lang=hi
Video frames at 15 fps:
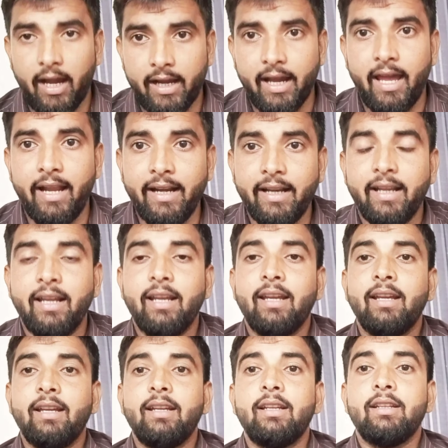अगर
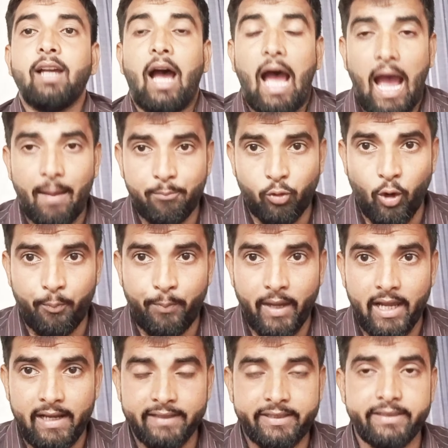आपको
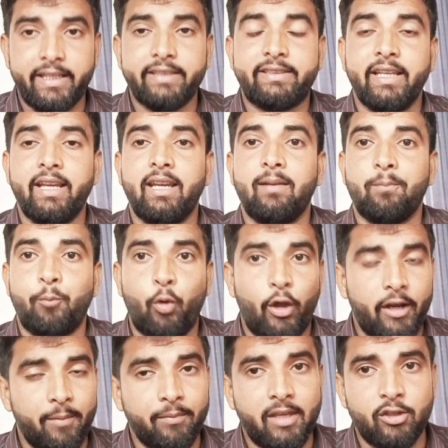पहले से जैसे
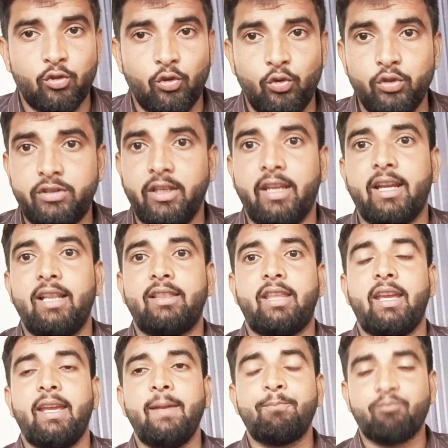मुहर्रम के जुलूस
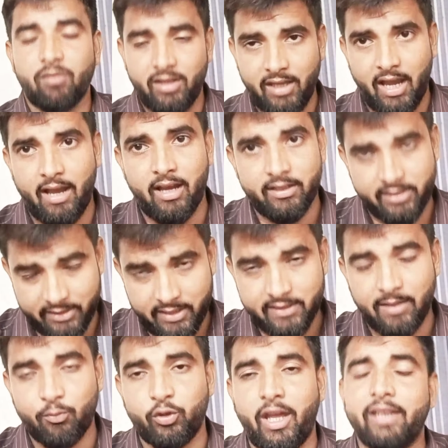निकलते हैं या किसी
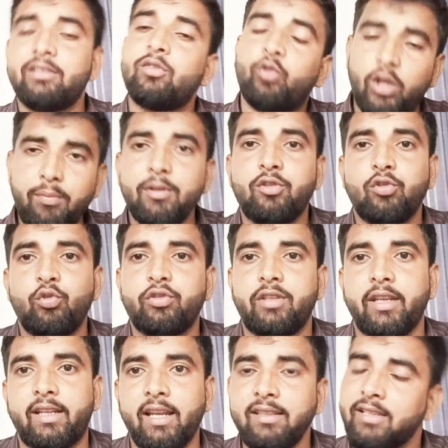समुदाय के कोई भी
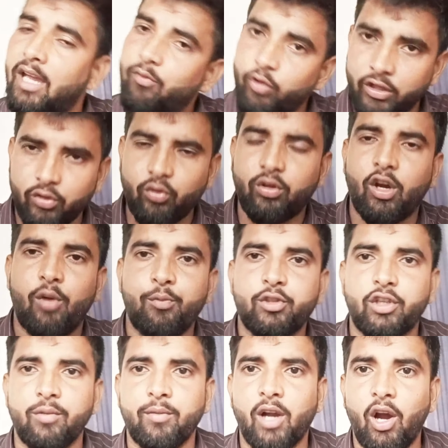जुलूस निकले चाहे वो हिंदू का हो
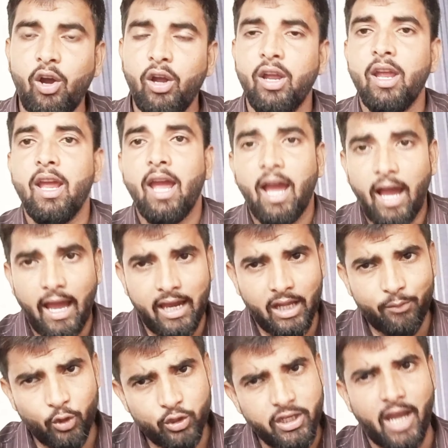मुस्लिम का हो
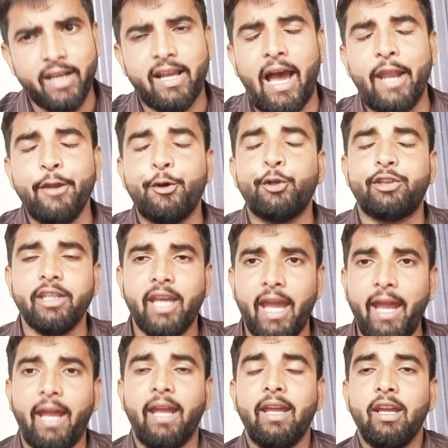अगर वो जानकारी होती
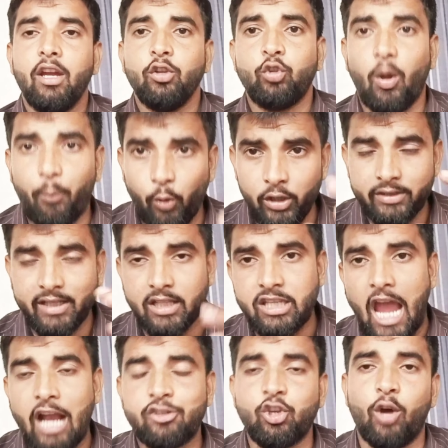है तो पुलिस के
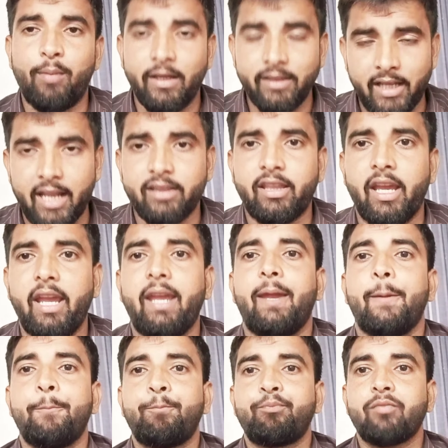चाक चौबंद रहते
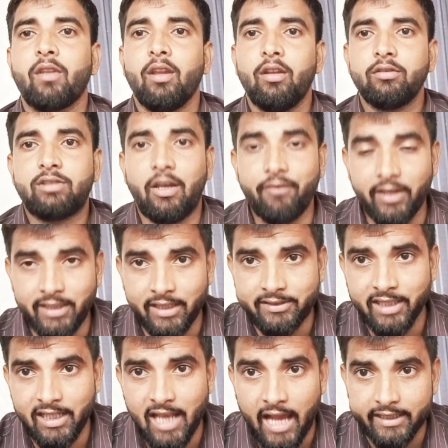हैं
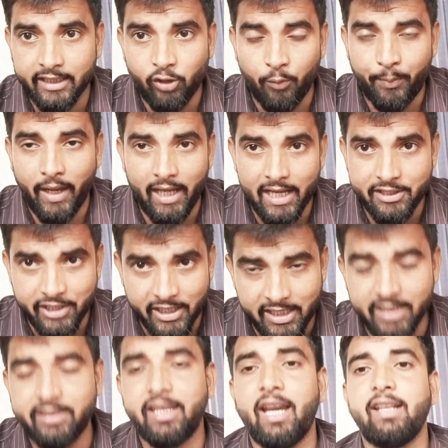संवेदनशील इलाके को पहले ही
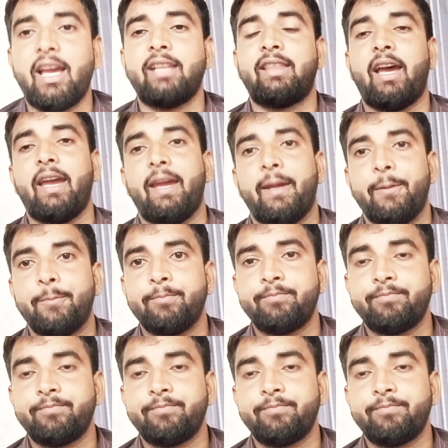चिन्हित किया जाता है